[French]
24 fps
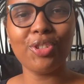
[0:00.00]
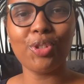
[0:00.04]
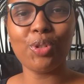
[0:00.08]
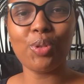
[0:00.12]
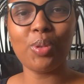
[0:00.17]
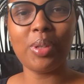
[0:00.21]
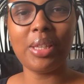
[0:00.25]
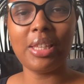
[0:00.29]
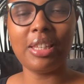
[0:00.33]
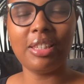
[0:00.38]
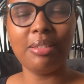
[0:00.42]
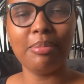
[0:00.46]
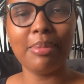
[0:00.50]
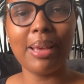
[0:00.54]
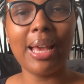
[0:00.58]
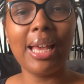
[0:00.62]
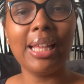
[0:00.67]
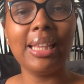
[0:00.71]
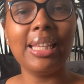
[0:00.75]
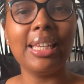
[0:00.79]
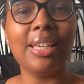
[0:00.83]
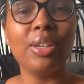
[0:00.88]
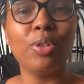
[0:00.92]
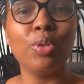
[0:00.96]
je suis
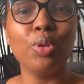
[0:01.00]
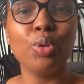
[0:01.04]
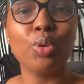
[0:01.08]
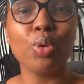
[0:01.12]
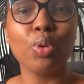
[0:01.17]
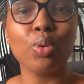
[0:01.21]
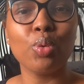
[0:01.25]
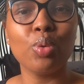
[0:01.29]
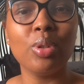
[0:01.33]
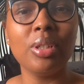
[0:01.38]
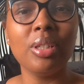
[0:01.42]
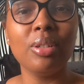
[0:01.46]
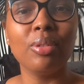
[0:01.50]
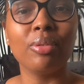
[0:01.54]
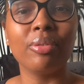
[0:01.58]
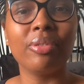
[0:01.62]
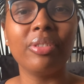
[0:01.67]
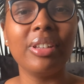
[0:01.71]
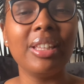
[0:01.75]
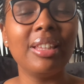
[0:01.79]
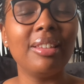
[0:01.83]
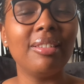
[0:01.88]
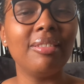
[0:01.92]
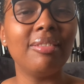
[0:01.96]
Iman et aujourd'hui on
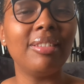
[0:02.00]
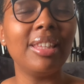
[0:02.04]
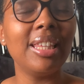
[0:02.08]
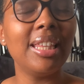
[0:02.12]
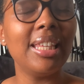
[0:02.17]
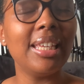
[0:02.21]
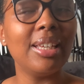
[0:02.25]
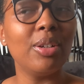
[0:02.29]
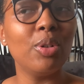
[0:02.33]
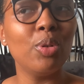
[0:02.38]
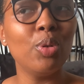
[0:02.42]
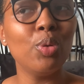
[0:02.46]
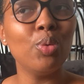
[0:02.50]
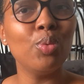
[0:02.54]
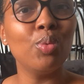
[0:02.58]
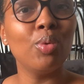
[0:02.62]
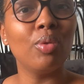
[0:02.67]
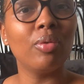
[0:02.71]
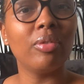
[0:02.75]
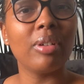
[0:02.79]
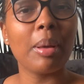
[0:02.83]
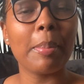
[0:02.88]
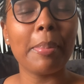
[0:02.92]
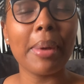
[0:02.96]
fait une vidéo où
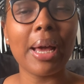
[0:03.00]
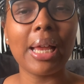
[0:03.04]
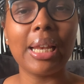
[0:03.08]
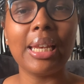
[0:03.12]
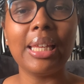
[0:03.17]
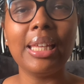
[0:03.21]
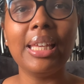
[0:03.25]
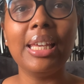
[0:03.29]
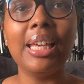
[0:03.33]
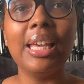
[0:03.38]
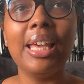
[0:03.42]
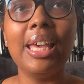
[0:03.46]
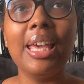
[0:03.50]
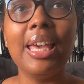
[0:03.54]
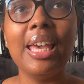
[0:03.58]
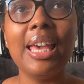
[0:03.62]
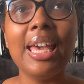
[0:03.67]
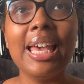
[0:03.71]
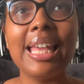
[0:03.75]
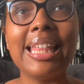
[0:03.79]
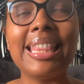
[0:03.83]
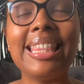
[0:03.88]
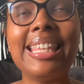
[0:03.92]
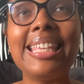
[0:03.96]
on va parler
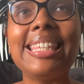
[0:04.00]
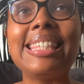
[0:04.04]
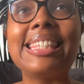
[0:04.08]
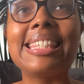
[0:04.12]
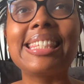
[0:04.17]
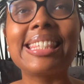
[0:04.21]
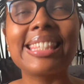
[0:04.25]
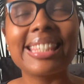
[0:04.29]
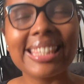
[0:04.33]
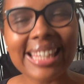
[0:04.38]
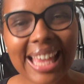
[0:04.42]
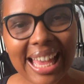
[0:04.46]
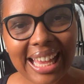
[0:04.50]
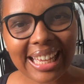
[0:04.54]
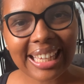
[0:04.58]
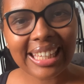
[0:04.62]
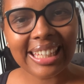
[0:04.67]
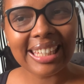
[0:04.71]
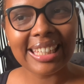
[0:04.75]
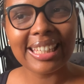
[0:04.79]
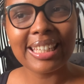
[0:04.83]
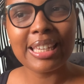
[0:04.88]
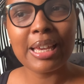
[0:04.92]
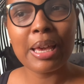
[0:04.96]
des
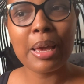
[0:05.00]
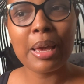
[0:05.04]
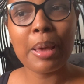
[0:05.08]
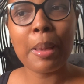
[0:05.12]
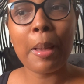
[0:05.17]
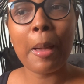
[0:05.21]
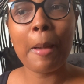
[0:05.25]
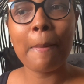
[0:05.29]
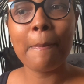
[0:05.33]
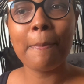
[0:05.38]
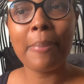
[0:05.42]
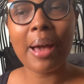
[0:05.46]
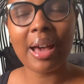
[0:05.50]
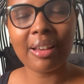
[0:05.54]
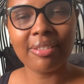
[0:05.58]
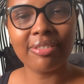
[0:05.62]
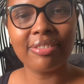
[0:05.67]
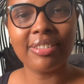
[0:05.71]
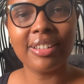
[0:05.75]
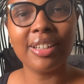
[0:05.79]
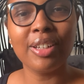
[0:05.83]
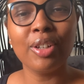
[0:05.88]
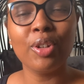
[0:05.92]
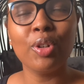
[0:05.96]
5
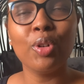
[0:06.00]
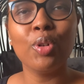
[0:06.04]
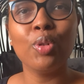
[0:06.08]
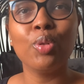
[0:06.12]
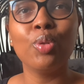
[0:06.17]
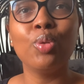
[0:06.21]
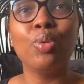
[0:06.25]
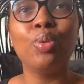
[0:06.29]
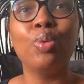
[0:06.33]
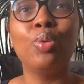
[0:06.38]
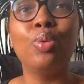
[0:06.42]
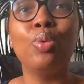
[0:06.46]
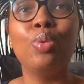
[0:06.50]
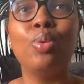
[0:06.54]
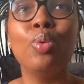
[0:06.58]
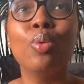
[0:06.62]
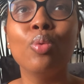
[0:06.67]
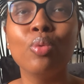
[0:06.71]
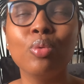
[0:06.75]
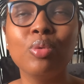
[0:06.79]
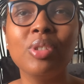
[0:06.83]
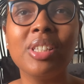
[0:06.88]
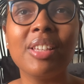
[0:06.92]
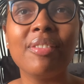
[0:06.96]
parfums dont
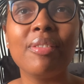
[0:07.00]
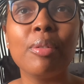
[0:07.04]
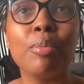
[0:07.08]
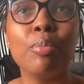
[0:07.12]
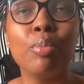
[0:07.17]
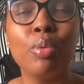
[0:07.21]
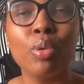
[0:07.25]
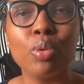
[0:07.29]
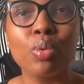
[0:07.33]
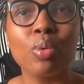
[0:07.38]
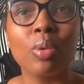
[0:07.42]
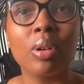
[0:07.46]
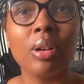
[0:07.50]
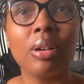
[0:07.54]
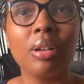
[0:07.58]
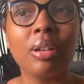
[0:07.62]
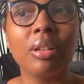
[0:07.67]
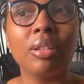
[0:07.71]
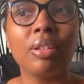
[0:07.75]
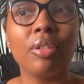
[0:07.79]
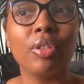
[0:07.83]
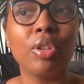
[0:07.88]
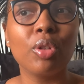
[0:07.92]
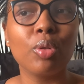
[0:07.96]
vous avez besoin
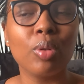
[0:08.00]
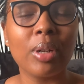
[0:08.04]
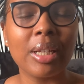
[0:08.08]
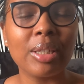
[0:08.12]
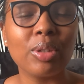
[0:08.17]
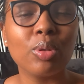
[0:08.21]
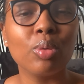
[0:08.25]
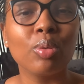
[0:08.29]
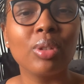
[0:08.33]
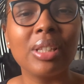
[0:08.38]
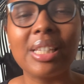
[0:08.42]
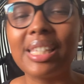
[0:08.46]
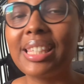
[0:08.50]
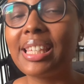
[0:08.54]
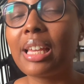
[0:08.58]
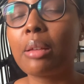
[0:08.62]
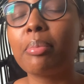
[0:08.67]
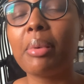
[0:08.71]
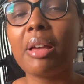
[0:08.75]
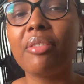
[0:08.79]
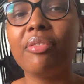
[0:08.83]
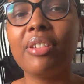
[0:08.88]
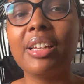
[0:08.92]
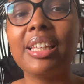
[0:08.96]
dans votre collection, des 5
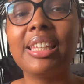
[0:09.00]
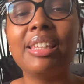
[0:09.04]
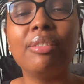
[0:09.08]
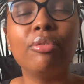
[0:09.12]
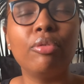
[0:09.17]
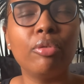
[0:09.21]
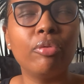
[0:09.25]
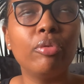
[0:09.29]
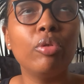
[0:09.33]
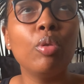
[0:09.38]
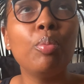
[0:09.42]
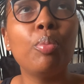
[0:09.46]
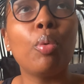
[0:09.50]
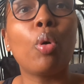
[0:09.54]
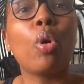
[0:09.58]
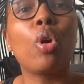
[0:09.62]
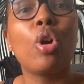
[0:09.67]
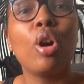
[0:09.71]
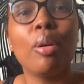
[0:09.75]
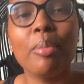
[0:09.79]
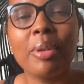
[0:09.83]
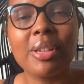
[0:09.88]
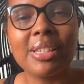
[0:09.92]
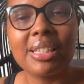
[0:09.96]
parfums qu'il vous faut pour
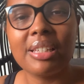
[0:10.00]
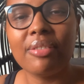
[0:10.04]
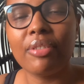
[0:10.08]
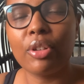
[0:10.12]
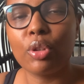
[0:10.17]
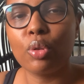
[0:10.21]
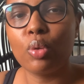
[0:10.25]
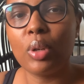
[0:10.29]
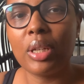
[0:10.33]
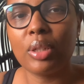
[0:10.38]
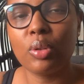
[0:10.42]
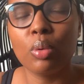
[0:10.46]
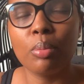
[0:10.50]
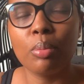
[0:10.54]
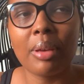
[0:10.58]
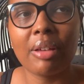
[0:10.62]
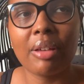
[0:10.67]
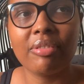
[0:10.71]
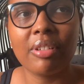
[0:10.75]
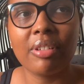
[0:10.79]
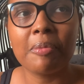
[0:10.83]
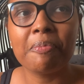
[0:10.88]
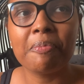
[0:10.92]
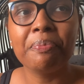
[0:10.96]
commencer votre collection de
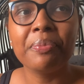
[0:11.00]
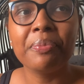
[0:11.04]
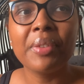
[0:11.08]
parfums.